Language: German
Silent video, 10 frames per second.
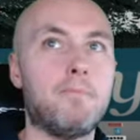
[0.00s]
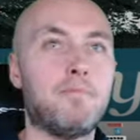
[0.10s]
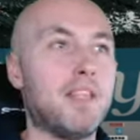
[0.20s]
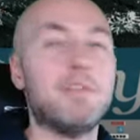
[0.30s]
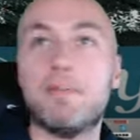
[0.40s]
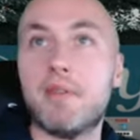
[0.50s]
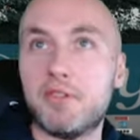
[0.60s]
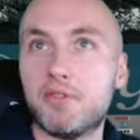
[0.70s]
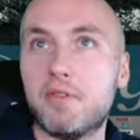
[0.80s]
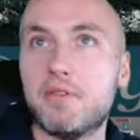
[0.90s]
in der Mitte bleibt.
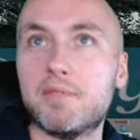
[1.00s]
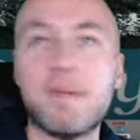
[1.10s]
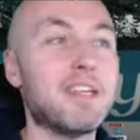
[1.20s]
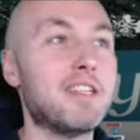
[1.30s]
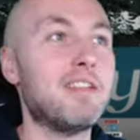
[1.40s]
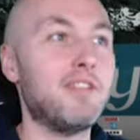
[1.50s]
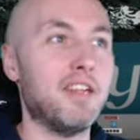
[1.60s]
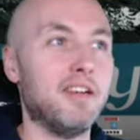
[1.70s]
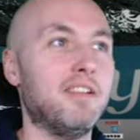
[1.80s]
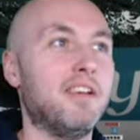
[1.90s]
Entschuldigung, das mache ich nie
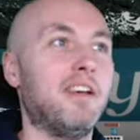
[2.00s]
wieder.